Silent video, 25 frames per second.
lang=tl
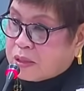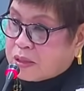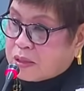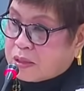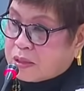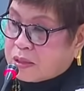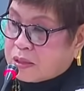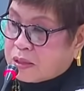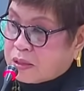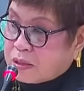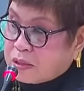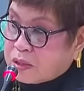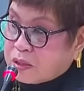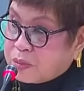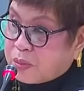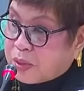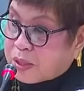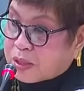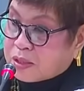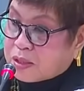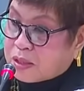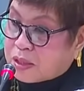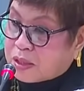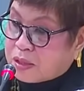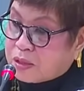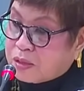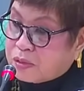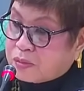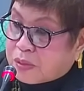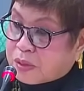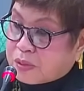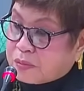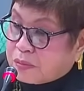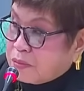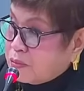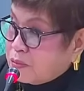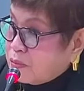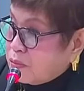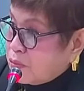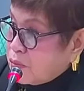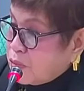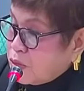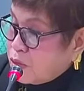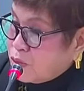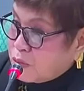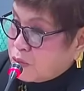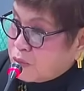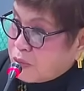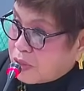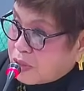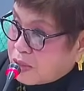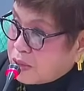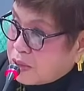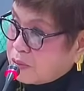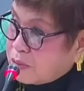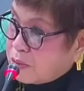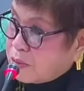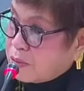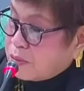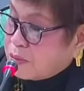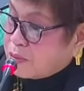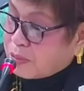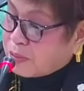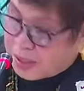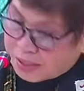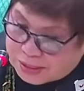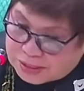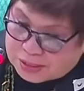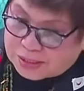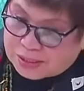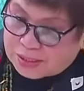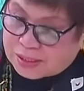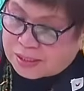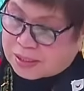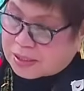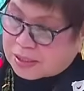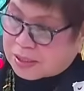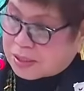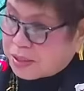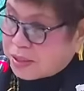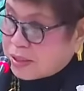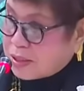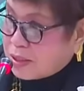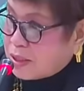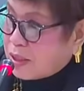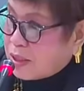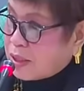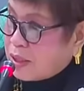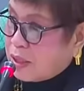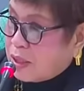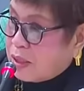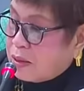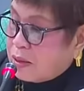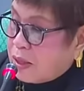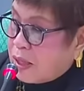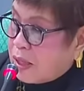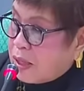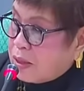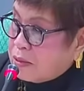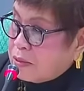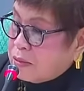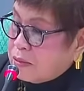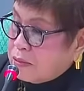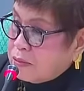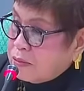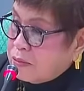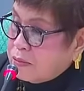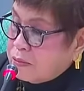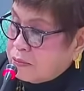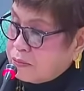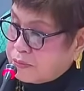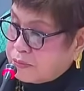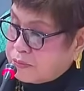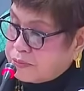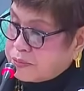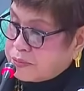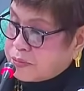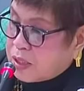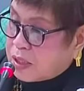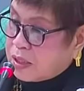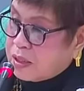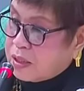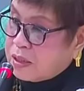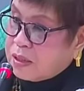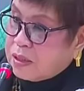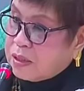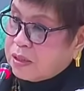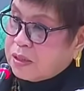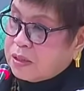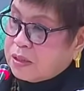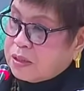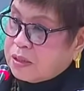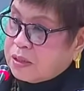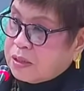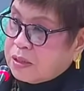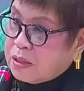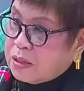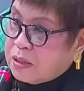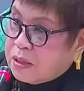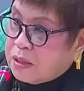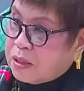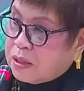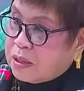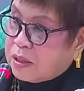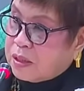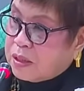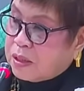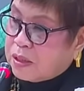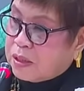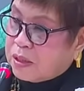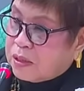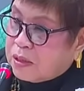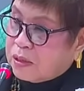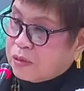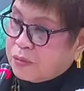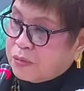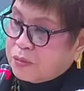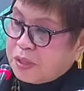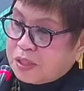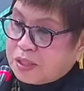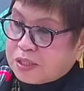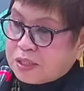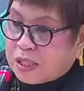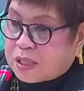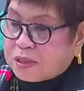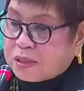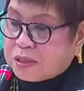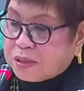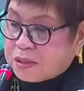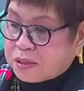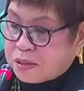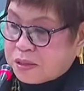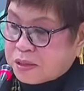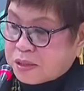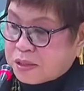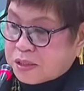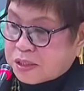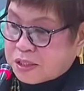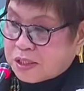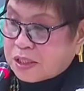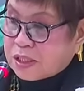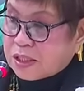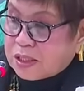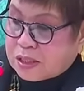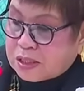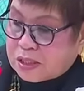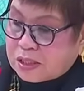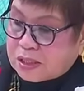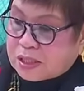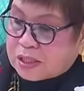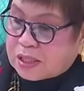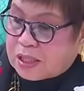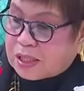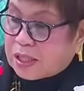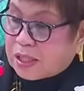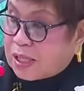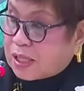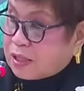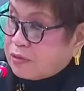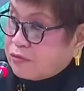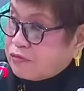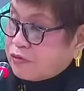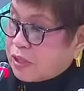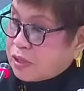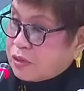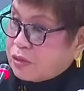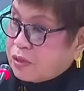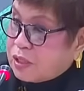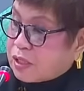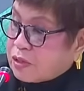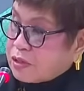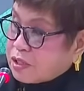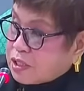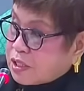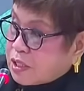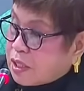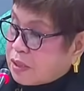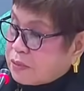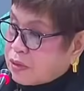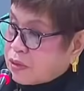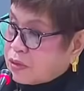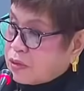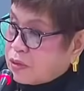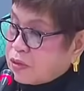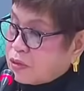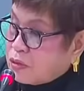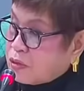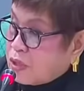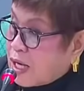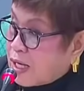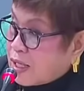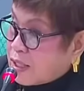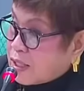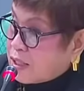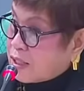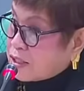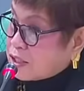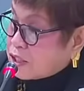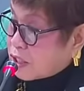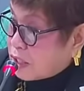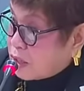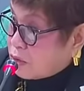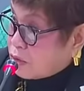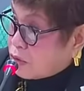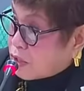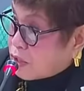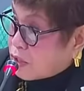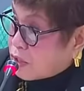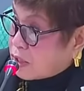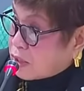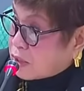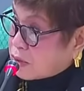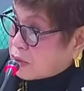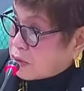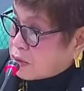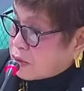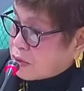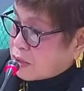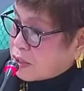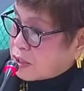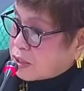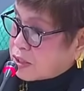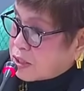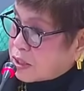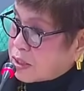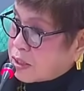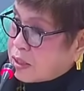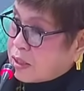respect the human human body nga eh. Ang ang kuminsan kasi i-clarify ko lang yung sinabi kong yung anal tsaka oral ano. Kasi